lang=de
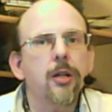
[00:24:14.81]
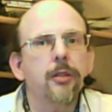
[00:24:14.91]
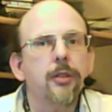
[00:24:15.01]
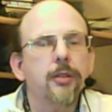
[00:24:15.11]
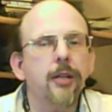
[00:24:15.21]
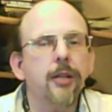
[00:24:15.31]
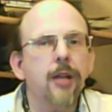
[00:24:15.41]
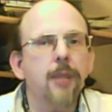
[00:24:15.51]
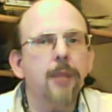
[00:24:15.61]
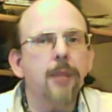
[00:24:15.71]
Dann kamen
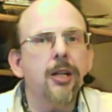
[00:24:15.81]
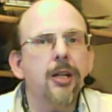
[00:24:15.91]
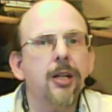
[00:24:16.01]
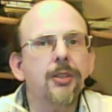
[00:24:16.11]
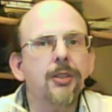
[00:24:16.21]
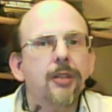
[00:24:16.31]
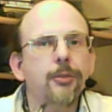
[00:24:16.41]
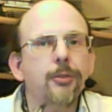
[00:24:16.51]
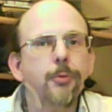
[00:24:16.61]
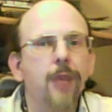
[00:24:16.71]
die ganzen, die fünf
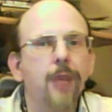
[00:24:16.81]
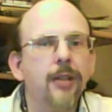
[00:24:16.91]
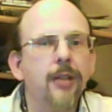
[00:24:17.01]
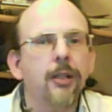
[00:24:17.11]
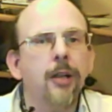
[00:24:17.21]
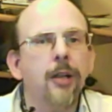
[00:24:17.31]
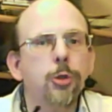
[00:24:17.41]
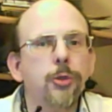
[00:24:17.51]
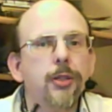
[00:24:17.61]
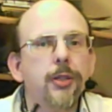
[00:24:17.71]
anderen
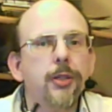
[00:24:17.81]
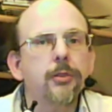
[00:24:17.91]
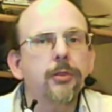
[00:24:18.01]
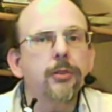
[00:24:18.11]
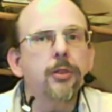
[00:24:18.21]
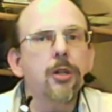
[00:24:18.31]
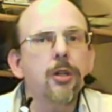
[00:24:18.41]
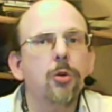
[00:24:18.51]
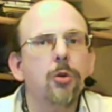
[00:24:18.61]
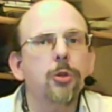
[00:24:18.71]
Ausschüsse
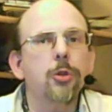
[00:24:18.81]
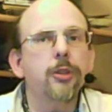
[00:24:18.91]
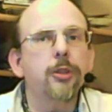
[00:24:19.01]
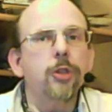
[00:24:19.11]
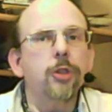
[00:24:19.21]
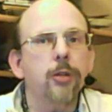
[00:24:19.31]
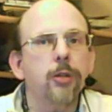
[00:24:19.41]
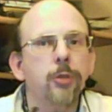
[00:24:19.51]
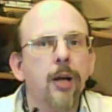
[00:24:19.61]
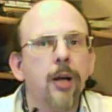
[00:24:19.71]
und sollten
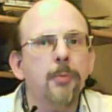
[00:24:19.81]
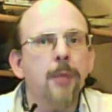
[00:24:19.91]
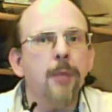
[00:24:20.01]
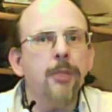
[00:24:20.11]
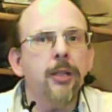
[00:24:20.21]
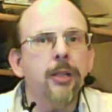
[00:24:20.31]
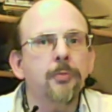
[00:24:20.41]
Stellungnahmen abgeben.